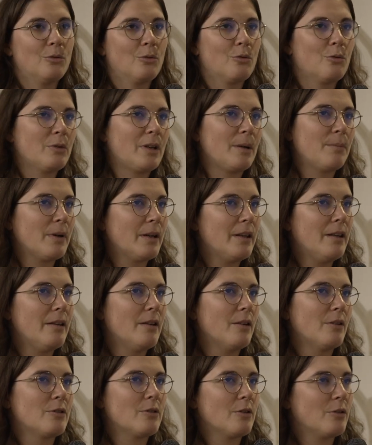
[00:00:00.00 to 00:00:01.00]
Donc, on a
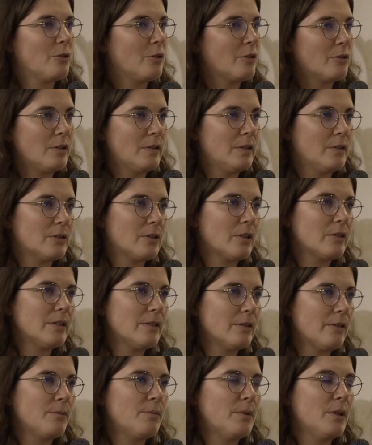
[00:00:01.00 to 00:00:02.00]
pris
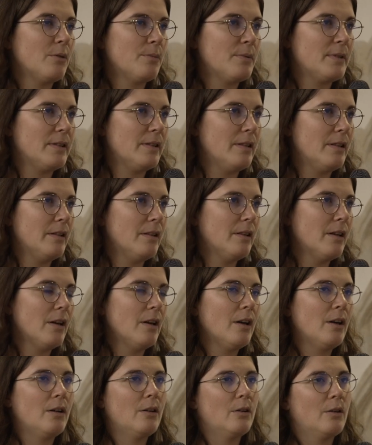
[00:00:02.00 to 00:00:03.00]
119 biopsies
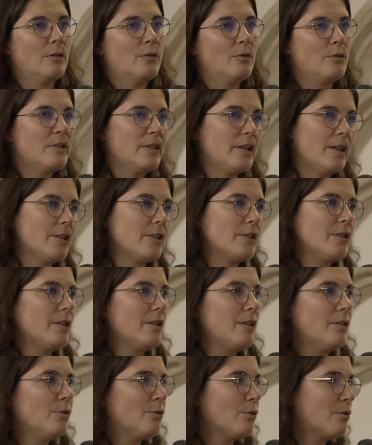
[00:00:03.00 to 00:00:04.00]
de
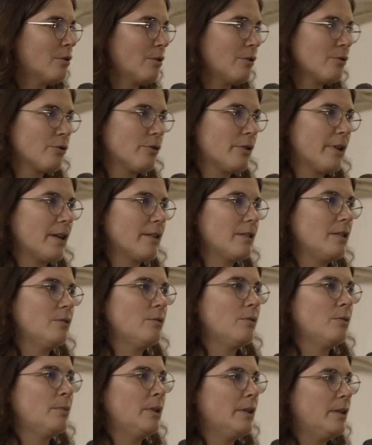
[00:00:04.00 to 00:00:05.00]
CHE, de
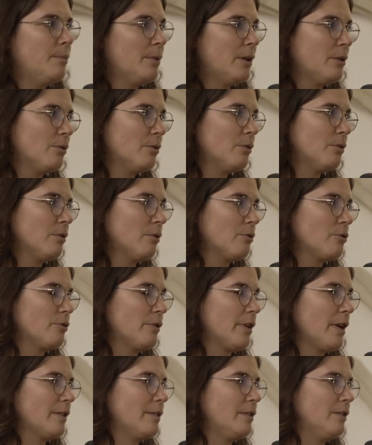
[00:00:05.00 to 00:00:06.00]
cholangiocarcinome et
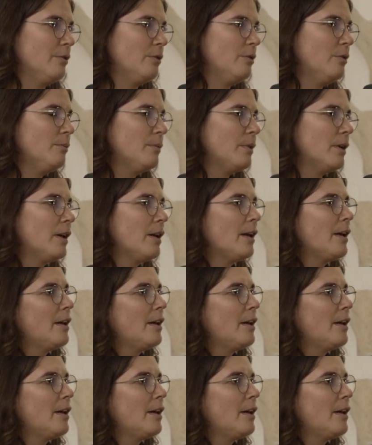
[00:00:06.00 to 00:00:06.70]
d'hépatocolangiocarcinome.